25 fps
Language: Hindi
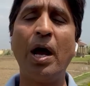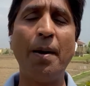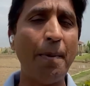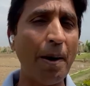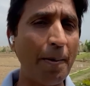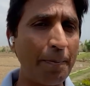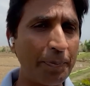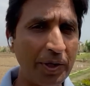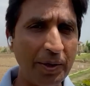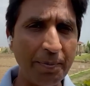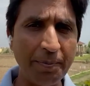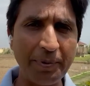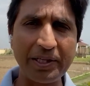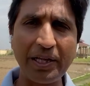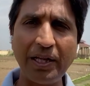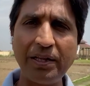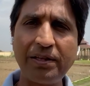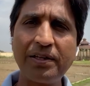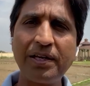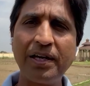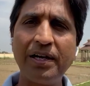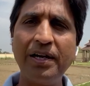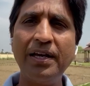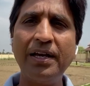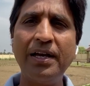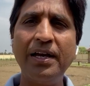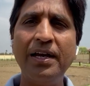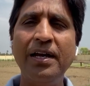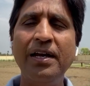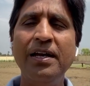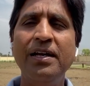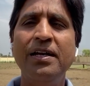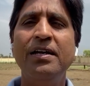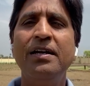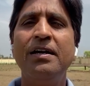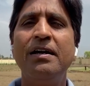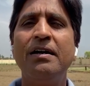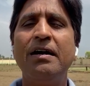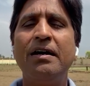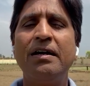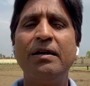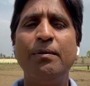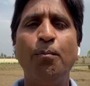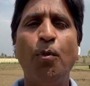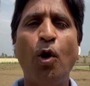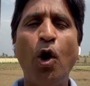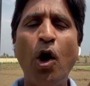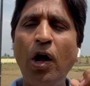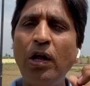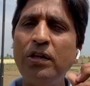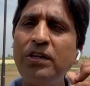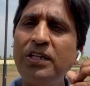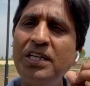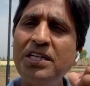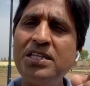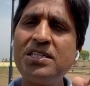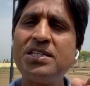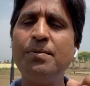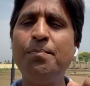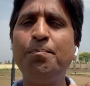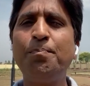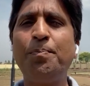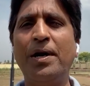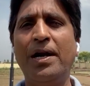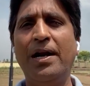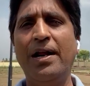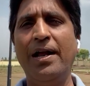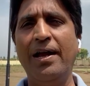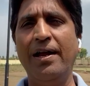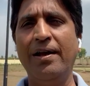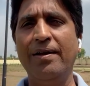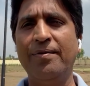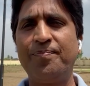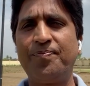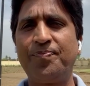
हम आपकी मदद करेंगे बहुत ही सिंपल है